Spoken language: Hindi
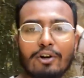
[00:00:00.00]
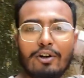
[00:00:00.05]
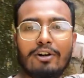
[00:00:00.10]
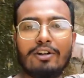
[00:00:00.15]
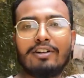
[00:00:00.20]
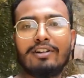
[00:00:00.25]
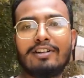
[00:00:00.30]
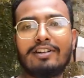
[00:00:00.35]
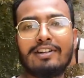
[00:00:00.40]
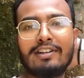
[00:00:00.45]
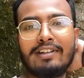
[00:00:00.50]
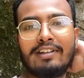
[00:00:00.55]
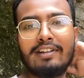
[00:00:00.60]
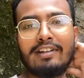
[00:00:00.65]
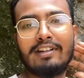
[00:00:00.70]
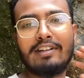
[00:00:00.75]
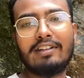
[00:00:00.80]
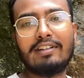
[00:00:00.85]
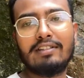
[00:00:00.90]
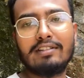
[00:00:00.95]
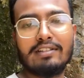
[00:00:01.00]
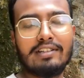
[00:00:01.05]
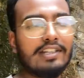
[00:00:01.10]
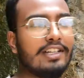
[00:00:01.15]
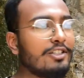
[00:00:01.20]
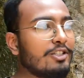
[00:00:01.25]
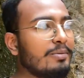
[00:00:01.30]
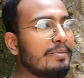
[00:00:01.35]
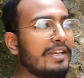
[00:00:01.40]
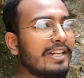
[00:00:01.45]
so,
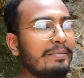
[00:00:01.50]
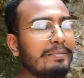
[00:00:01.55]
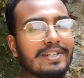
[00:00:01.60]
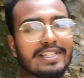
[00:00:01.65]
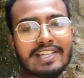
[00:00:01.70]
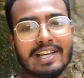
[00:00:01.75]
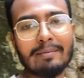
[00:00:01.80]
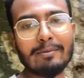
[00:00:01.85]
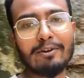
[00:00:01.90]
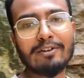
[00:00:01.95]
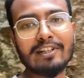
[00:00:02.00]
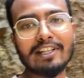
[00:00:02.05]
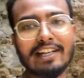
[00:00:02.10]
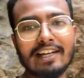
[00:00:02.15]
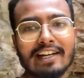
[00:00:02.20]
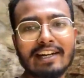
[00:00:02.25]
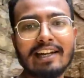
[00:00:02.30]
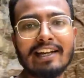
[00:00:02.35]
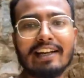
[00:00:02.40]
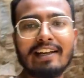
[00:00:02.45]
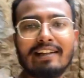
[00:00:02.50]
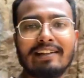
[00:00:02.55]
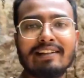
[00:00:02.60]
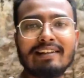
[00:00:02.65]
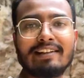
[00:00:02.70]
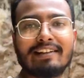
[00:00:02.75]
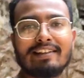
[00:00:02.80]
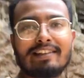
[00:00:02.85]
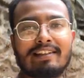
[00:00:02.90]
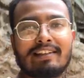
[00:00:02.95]
ये जो मेरे पीछे आप लोग देख रहे
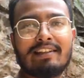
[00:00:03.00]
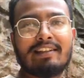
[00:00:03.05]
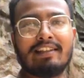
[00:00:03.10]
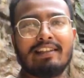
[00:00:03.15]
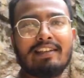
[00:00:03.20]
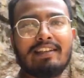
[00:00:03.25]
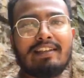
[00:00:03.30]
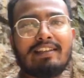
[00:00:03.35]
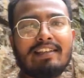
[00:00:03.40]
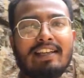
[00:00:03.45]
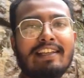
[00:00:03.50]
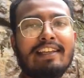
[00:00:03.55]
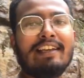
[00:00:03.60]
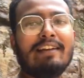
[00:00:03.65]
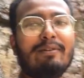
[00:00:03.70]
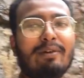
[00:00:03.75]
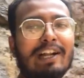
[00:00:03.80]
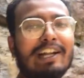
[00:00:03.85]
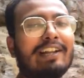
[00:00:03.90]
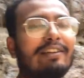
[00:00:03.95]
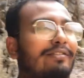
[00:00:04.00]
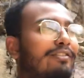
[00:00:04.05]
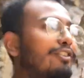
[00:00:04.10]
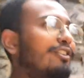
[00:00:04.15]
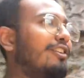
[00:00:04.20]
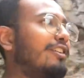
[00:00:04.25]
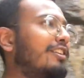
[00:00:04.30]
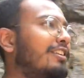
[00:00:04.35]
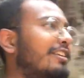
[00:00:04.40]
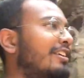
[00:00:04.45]
हैं यही है वाटरफॉल
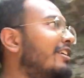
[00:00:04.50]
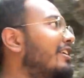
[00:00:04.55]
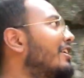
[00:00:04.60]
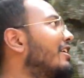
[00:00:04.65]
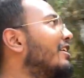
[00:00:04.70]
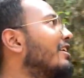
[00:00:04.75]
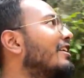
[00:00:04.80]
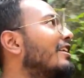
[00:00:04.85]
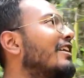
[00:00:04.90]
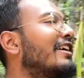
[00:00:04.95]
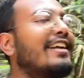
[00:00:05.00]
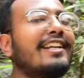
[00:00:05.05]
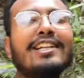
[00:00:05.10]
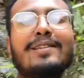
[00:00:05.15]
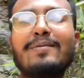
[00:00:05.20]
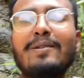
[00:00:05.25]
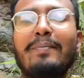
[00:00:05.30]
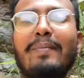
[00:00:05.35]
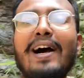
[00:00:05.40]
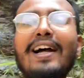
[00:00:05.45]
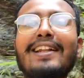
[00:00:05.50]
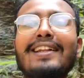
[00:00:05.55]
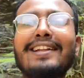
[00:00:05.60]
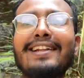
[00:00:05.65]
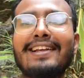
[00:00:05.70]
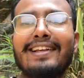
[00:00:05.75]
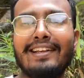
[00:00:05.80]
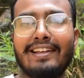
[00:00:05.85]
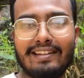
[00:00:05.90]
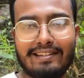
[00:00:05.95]
लेकिन इसमें पानी
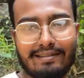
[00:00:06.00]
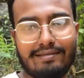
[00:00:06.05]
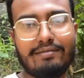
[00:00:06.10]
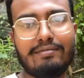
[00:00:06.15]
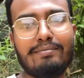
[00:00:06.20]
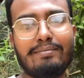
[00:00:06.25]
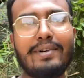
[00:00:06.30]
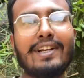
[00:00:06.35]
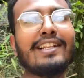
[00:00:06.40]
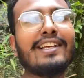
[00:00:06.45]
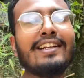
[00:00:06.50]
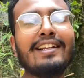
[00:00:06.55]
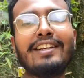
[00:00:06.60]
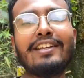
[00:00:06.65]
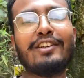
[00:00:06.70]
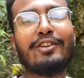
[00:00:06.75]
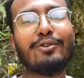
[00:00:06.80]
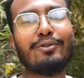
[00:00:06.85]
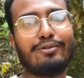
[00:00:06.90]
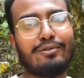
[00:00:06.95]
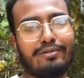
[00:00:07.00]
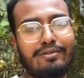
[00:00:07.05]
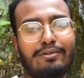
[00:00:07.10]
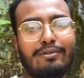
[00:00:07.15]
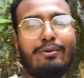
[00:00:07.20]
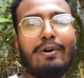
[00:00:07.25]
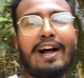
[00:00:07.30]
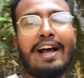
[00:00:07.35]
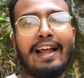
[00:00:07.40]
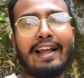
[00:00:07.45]
नहीं है पता नहीं क्यों
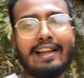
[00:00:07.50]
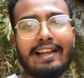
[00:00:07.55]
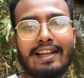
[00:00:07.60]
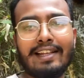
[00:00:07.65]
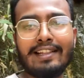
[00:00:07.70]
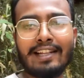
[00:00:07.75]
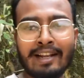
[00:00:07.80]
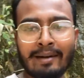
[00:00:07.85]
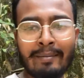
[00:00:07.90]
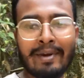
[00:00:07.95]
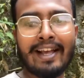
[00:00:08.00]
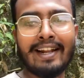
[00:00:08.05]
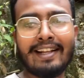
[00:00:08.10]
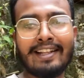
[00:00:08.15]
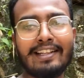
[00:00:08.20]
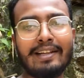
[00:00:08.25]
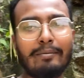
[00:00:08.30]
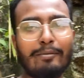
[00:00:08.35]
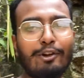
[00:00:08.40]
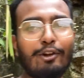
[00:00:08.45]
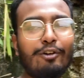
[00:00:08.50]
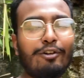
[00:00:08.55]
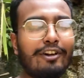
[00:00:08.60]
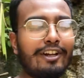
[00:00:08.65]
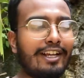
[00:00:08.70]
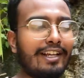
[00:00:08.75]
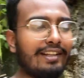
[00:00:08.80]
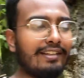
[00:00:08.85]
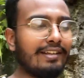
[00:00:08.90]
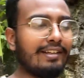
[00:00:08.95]
वाई इतना मेहनत हम लोगों ने